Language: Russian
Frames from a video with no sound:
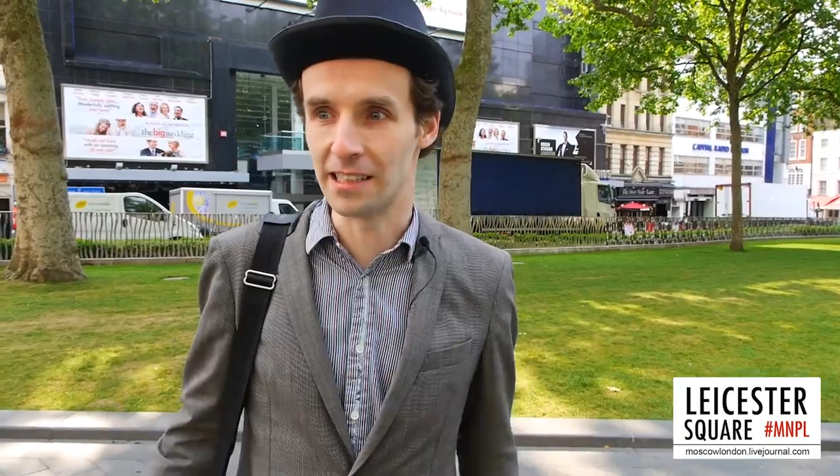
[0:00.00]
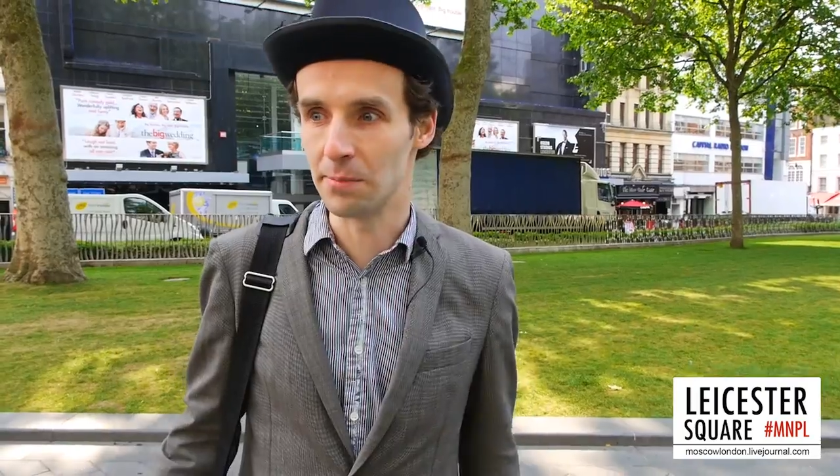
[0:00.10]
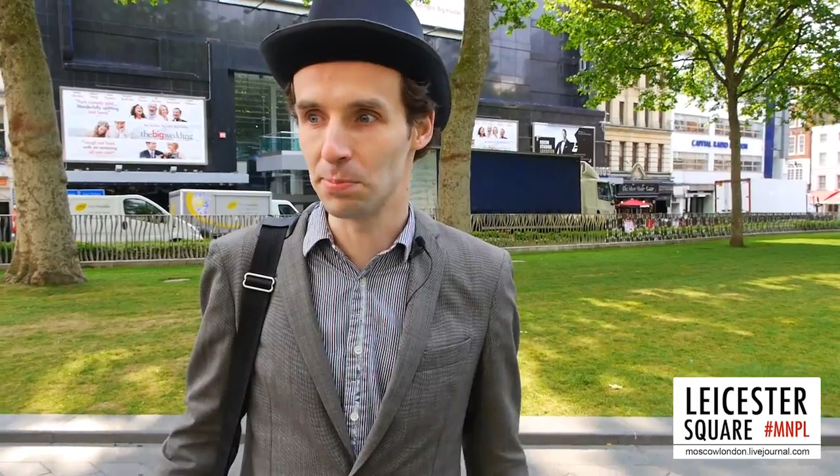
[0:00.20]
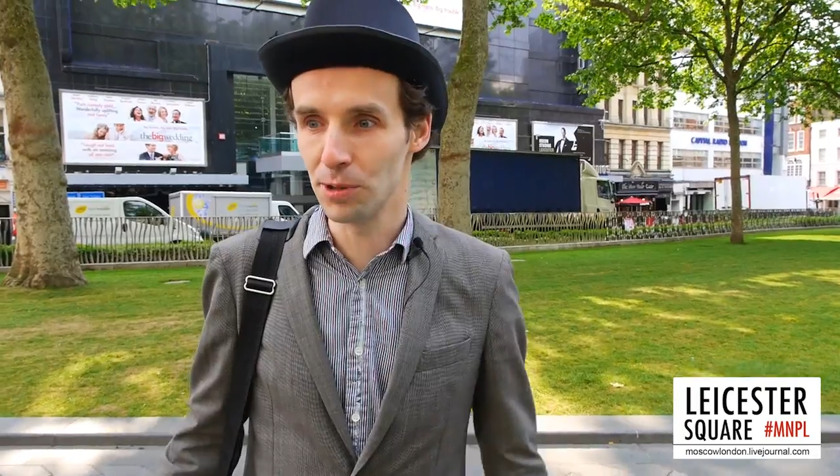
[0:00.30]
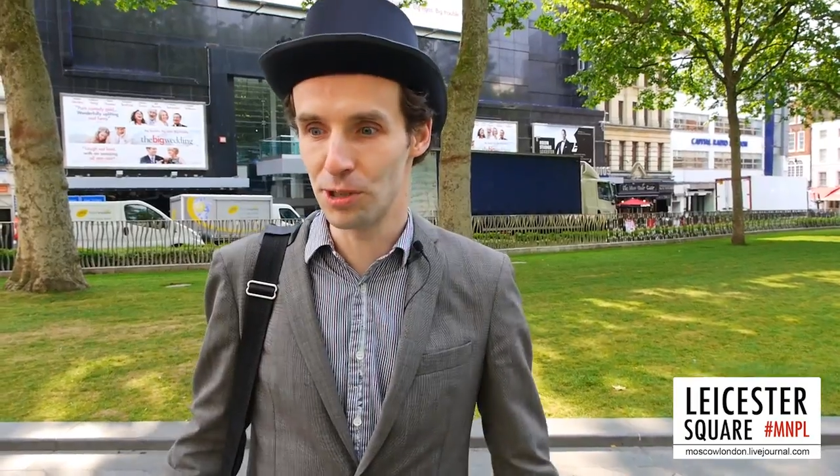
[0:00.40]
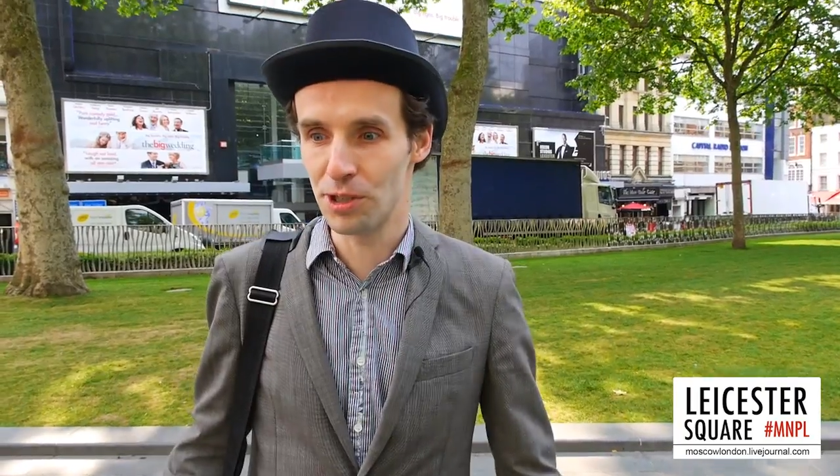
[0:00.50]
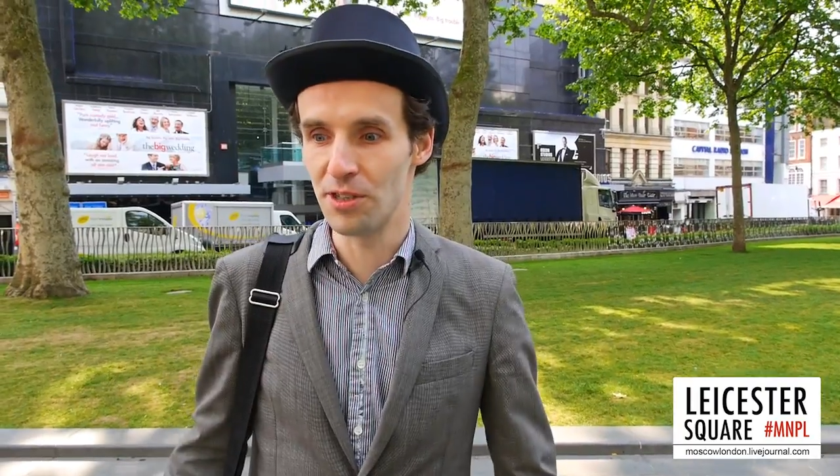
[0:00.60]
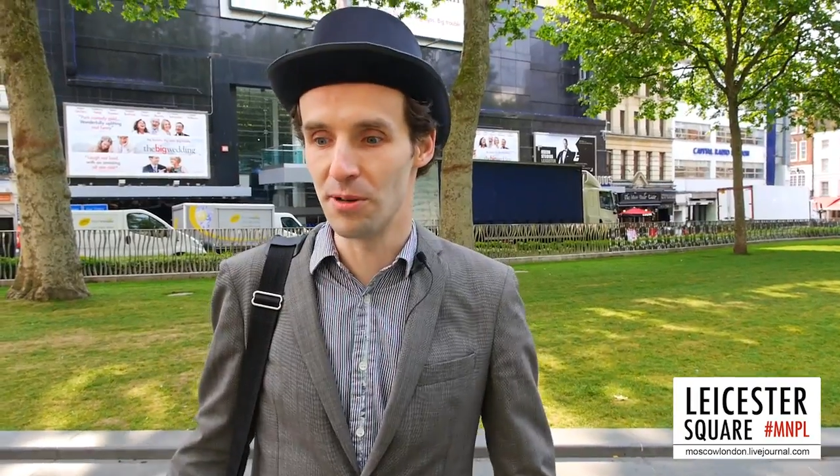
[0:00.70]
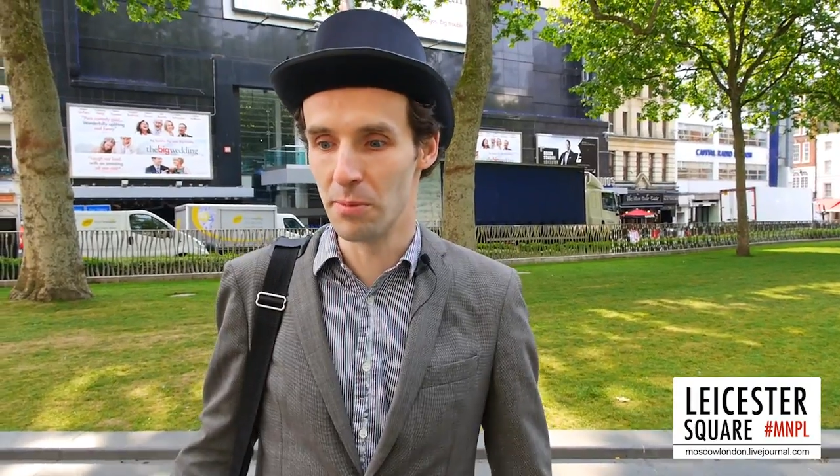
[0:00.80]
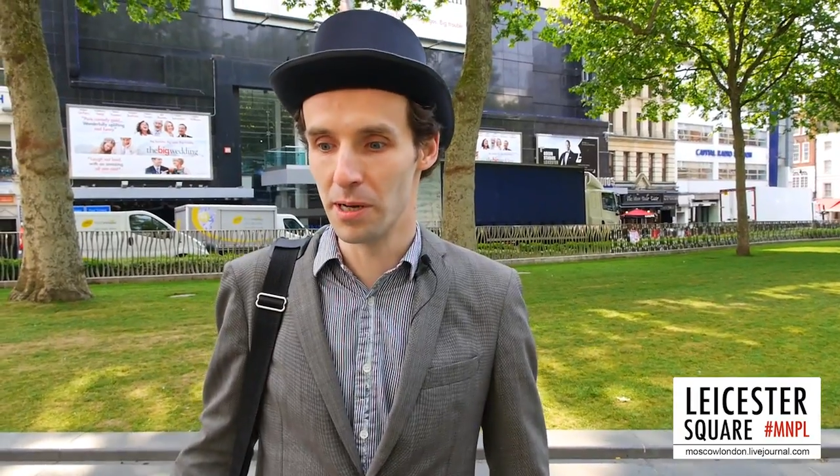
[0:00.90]
этой
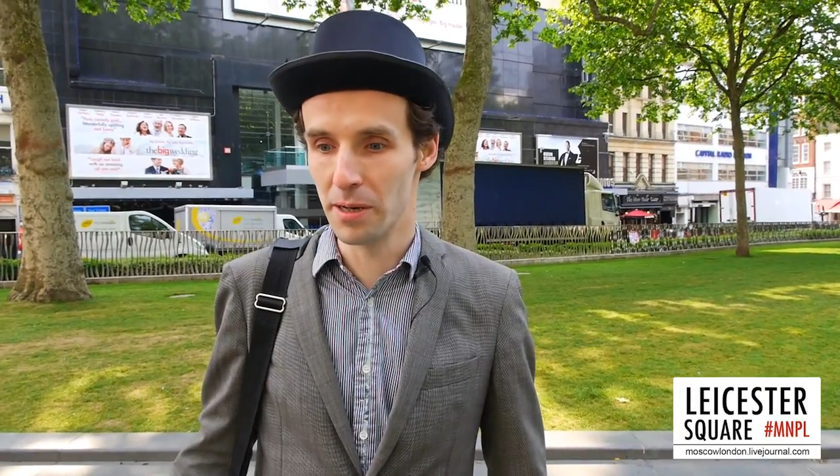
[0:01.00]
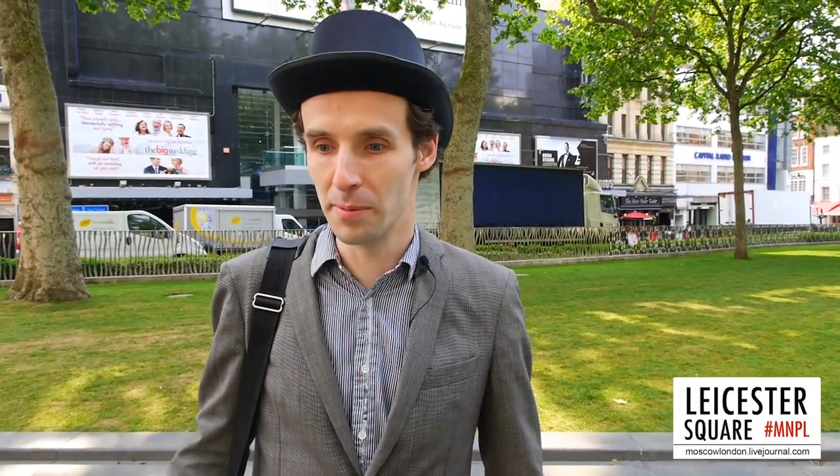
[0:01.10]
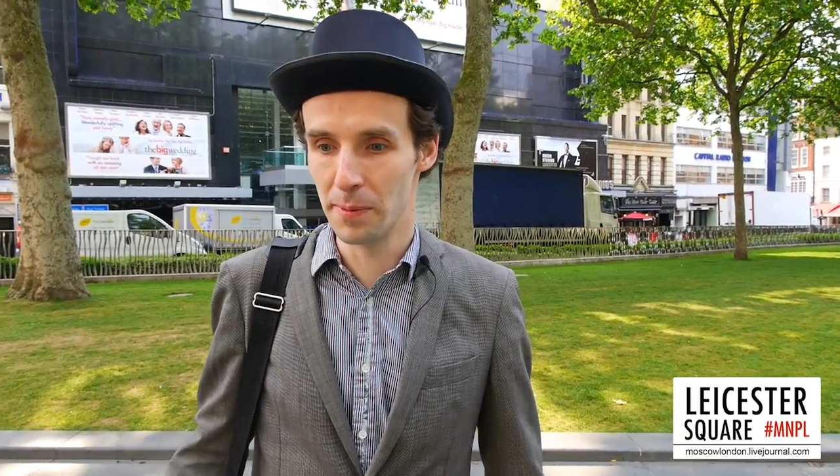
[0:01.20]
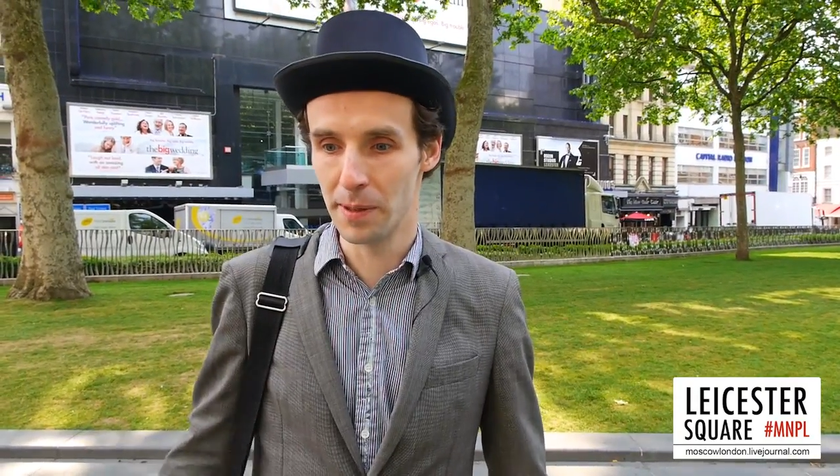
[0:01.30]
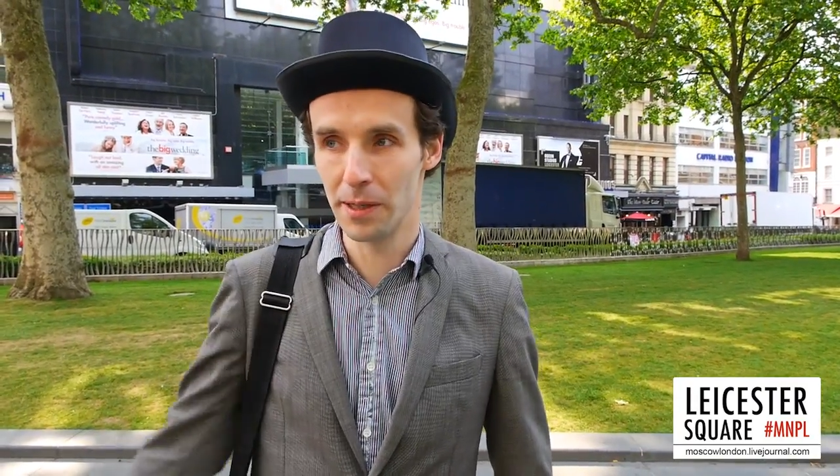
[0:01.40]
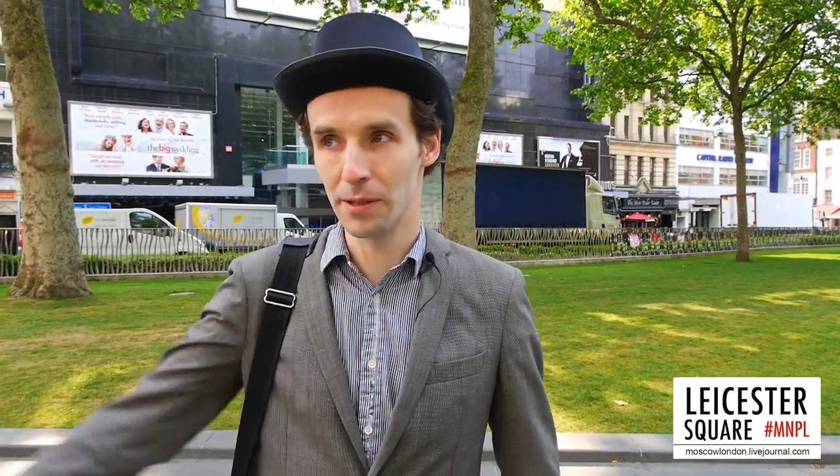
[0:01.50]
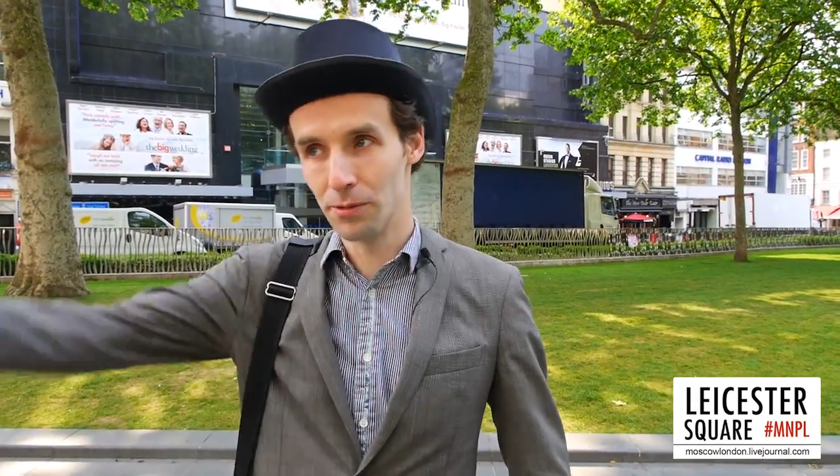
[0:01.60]
площади, мы бы,